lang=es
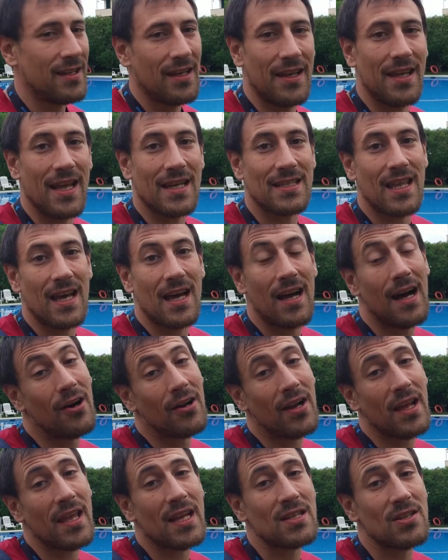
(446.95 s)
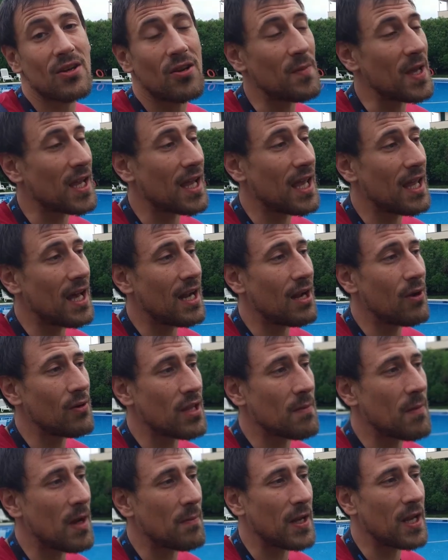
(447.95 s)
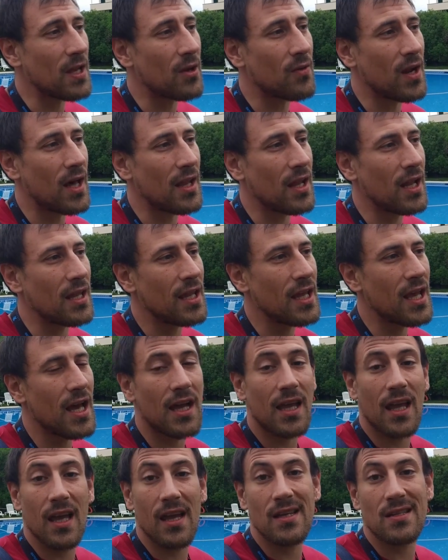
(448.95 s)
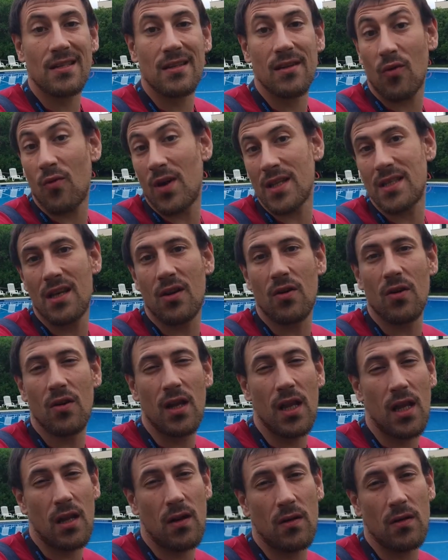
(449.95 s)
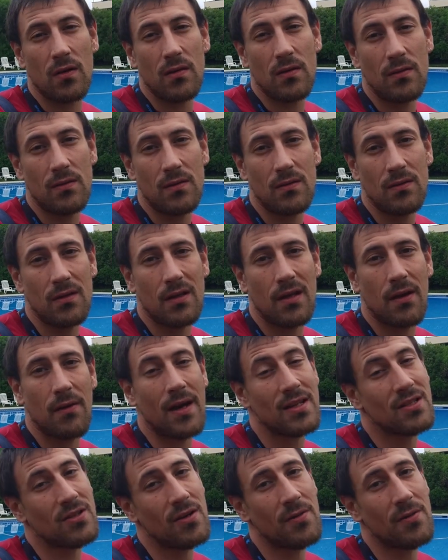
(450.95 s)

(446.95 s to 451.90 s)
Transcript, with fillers: Y ya está, ahora ya solo me queda la última película del día que es Huachicolero, que va